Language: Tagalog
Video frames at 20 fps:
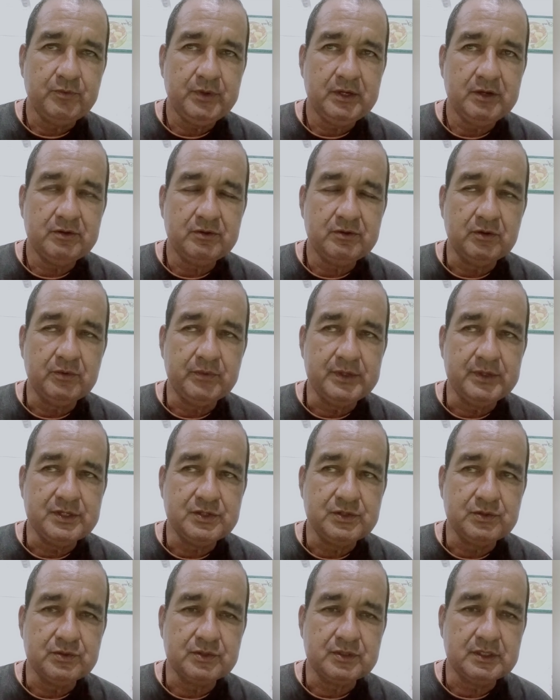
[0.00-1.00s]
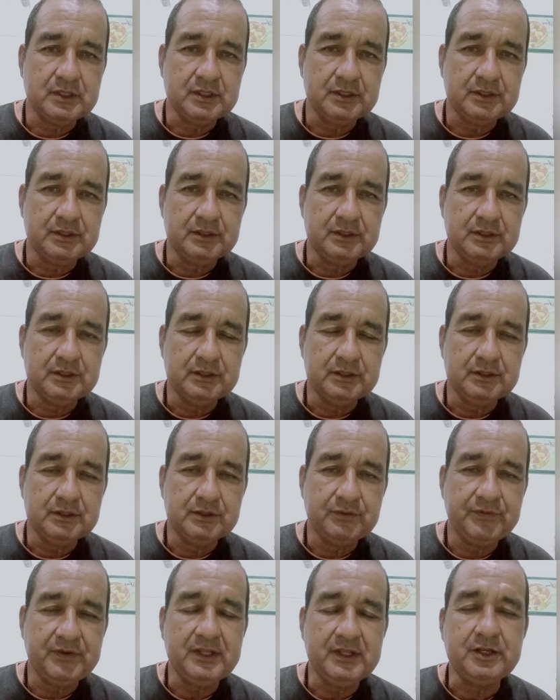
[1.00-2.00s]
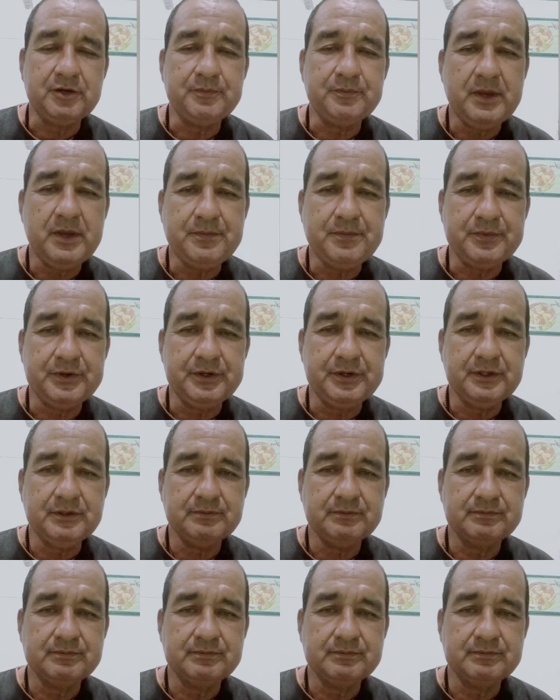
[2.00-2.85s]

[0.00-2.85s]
we could always use uh, filter paper,